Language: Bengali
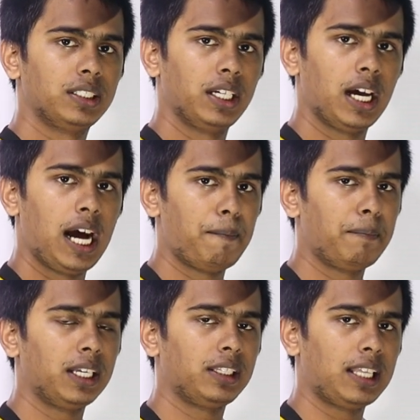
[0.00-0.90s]
যে
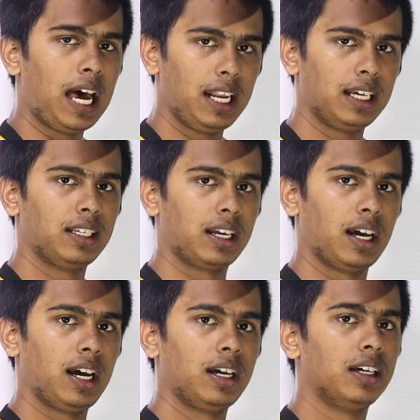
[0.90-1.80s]
আমরা তালা
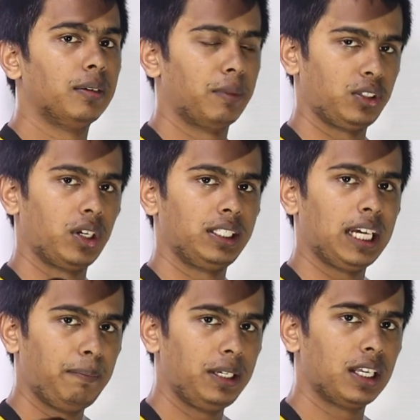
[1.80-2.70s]
দ্বারা মানে সরি
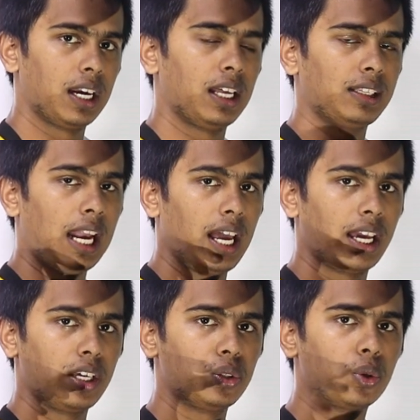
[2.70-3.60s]
চাবি দ্বারা
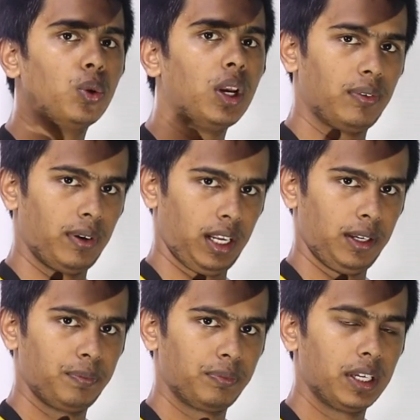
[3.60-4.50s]
তালাকে কিন্তু খুলে ফেলি
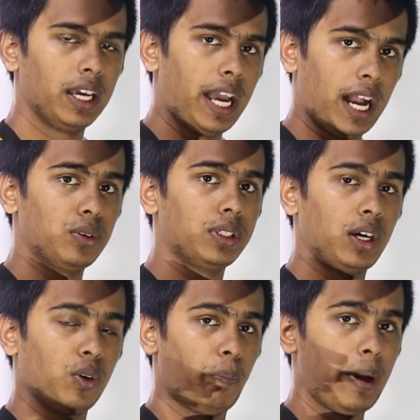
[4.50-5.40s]
এখন
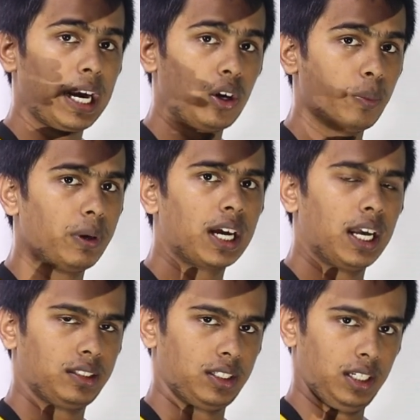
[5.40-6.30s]
দেখো প্যারাটপের
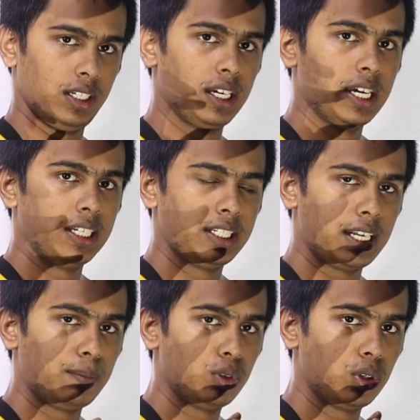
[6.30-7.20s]
কাজ কি
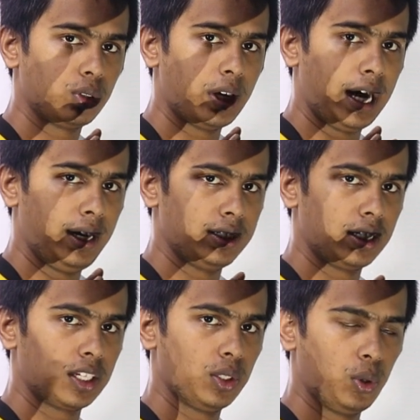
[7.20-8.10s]
সেটা মূলত
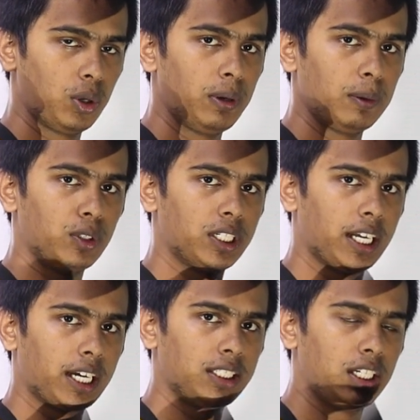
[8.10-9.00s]
অ্যান্টিজেনকে ধরবে এবং
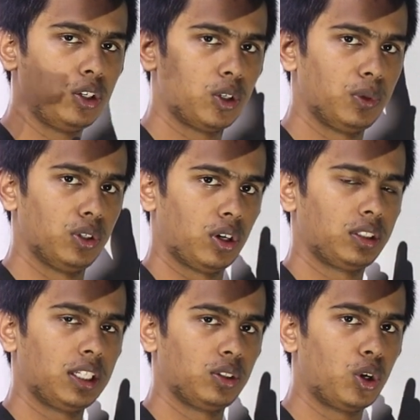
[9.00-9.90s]
সেটাকে ছিন্ন ভিন্ন
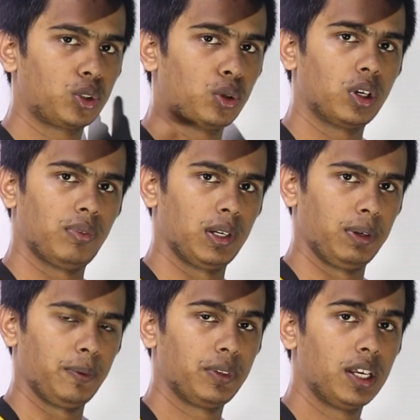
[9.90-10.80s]
অর্থাৎ ধ্বংস করে ফেলবে